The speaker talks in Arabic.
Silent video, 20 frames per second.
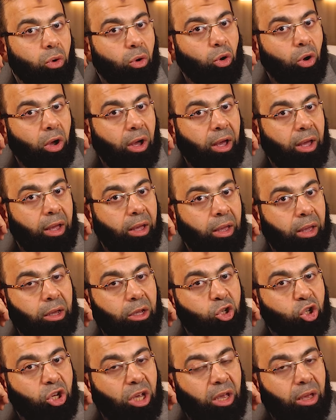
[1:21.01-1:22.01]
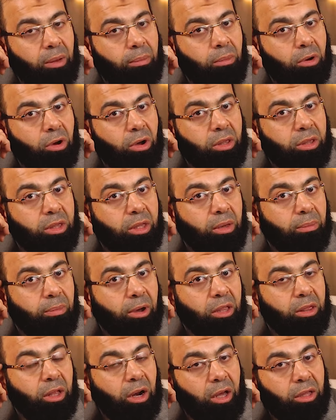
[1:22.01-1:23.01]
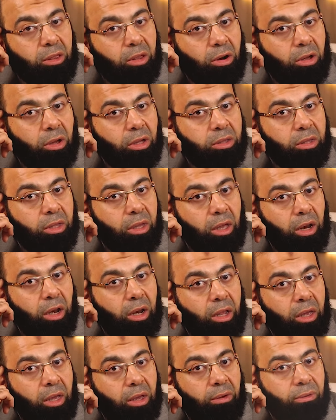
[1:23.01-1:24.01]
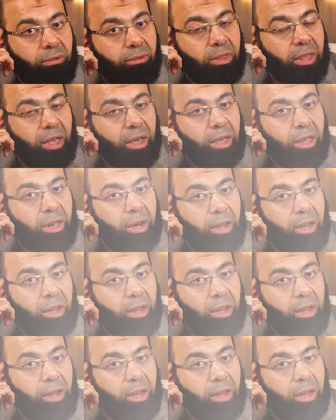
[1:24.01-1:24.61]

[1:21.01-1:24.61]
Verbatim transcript: رقعه غشاء مغطي بعض العضلات اللي داخل